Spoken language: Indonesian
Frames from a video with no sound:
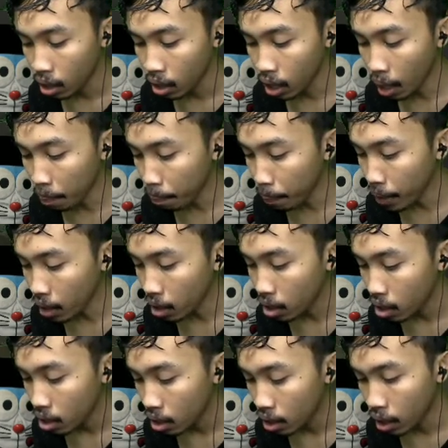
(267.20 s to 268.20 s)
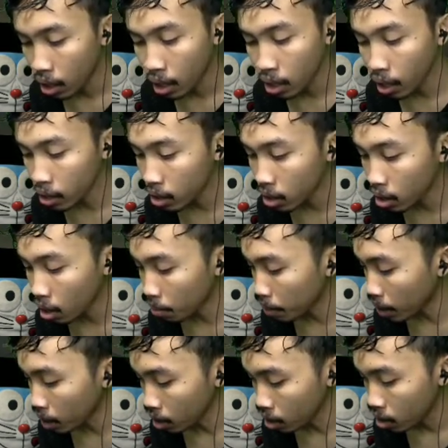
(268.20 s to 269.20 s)
Yap, men. Nah, kita exitnya
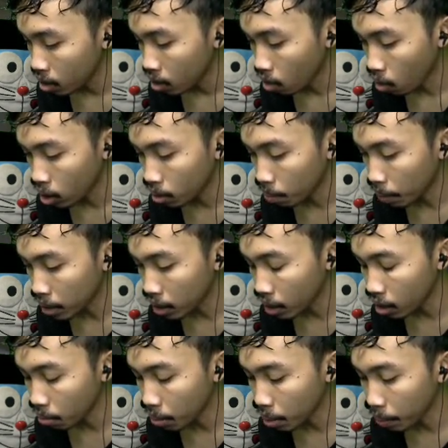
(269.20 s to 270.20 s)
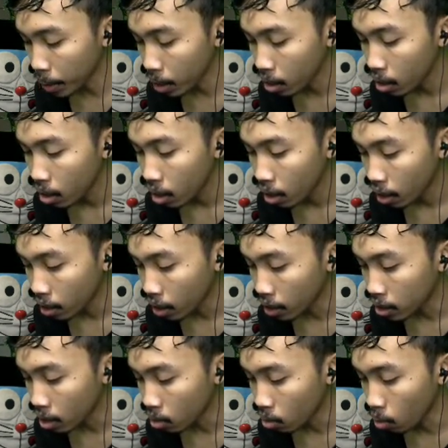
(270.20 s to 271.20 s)
kemana? Oh, di sebelah sini, teman-teman. Kita
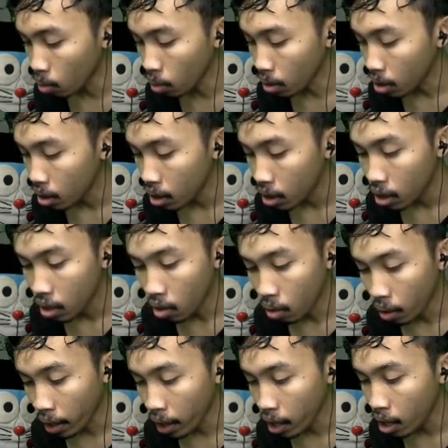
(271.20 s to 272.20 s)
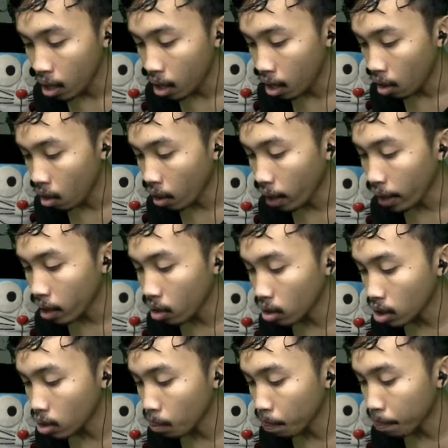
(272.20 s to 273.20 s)
exit dulu. Oke, okay. locket
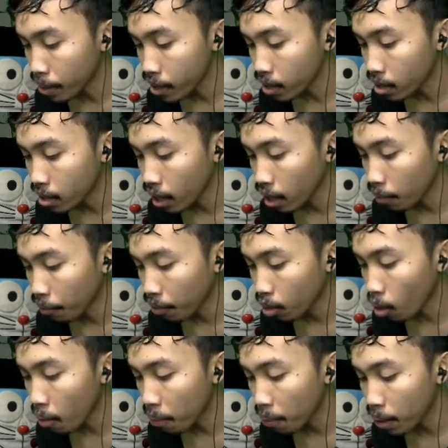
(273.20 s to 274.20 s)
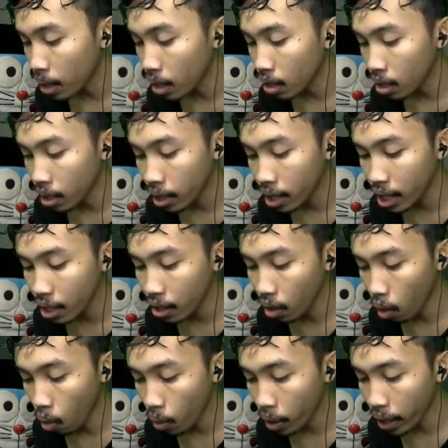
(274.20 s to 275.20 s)
not surprised, let's to find the key.
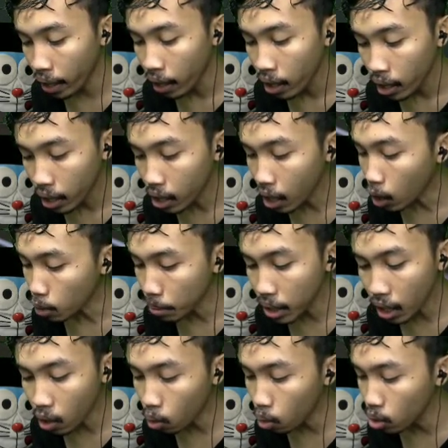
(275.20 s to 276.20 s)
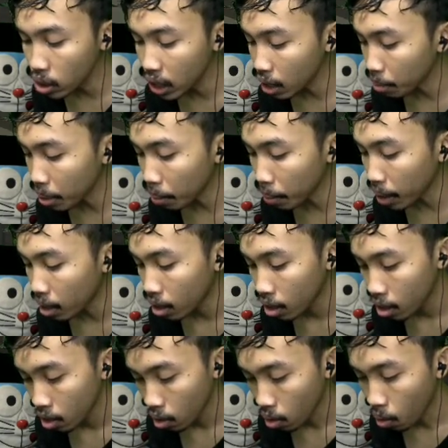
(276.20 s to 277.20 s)
Oke, okay. kita harus mencari kunci, teman-teman.
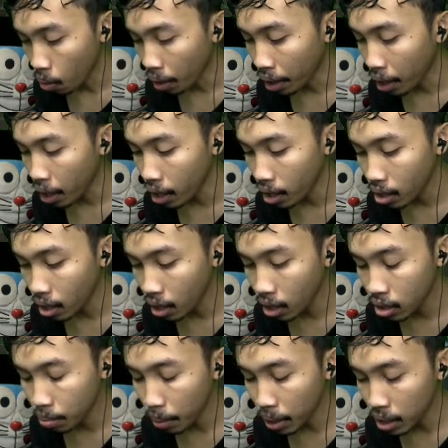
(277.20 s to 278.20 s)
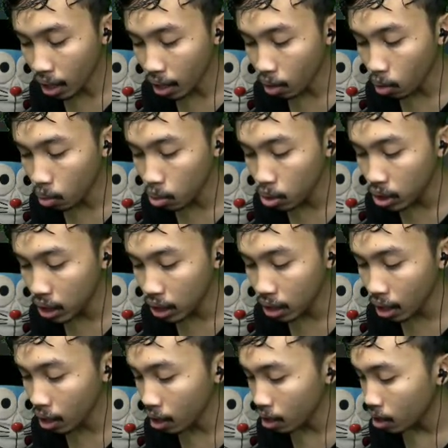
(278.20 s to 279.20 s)
Oke, okay. jadi di sebelah sana
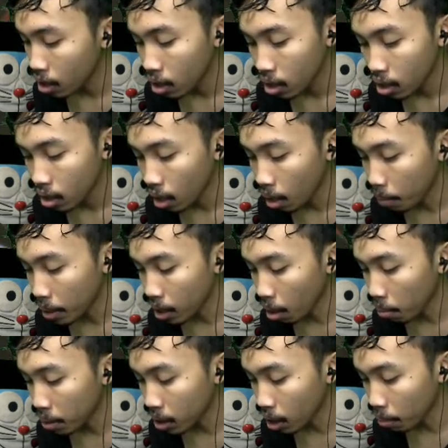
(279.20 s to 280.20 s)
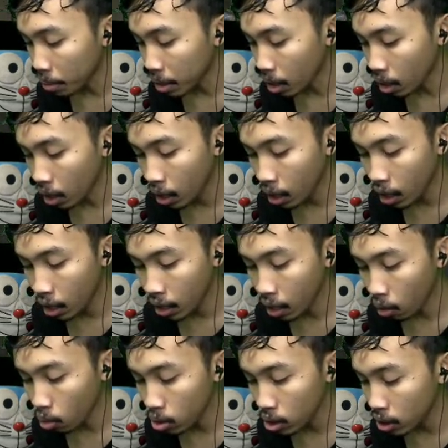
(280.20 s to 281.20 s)
kuncinya. Nah, bentar, bentar, bentar. Ini
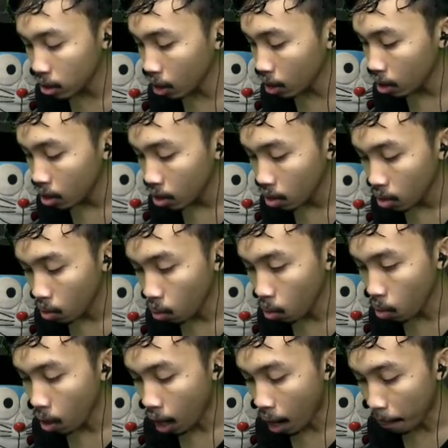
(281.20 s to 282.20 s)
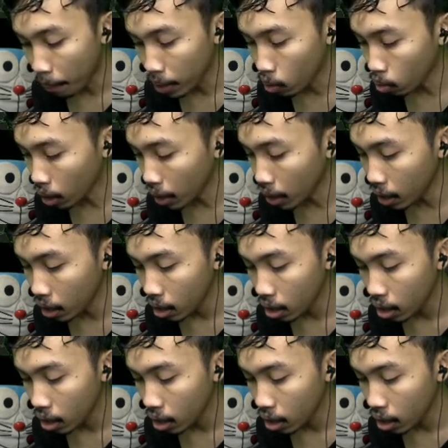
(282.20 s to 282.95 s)
dia kuncinya. Oh, apa itu tadi?